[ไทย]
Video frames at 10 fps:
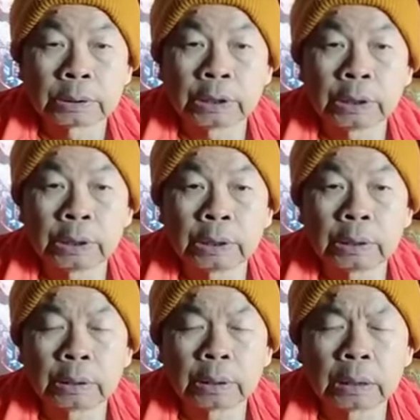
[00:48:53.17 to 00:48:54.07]
คี
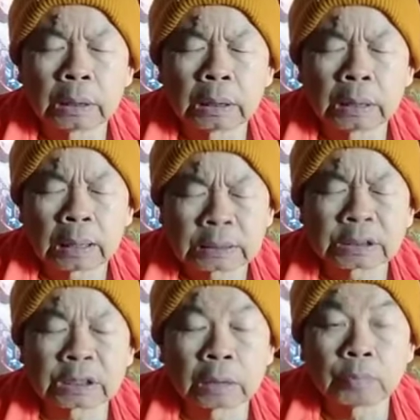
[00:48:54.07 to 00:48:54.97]
รัต
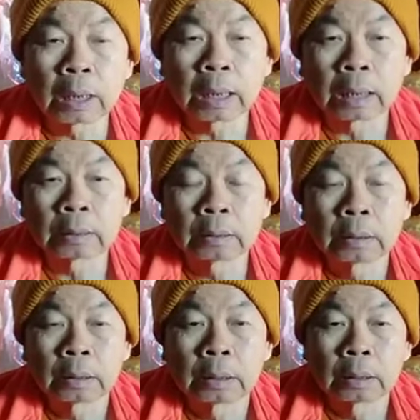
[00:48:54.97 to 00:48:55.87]
สังวา
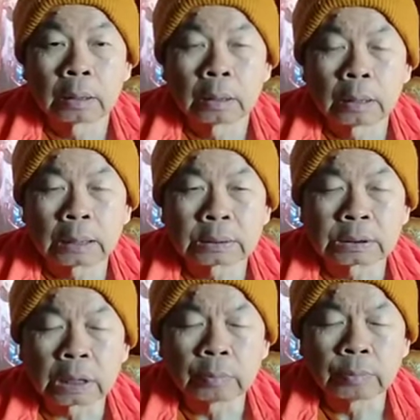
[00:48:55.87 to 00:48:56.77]
รัต
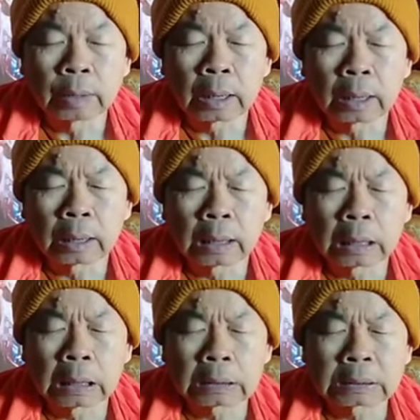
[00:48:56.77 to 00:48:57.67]
สังวา
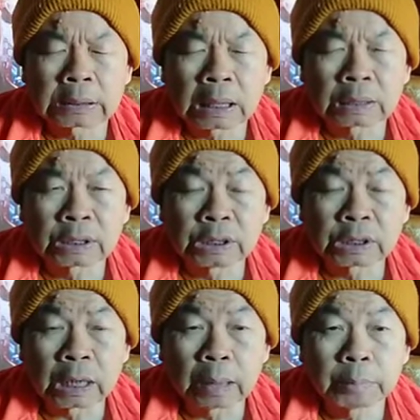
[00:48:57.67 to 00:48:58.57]
อัศสิก
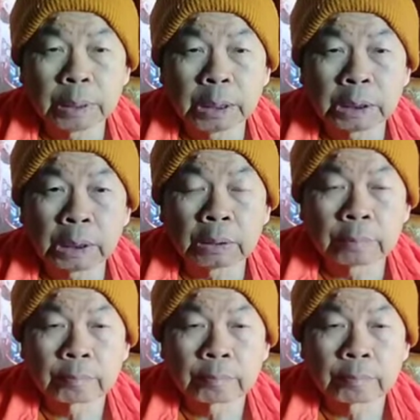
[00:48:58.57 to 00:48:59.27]
ษามีติ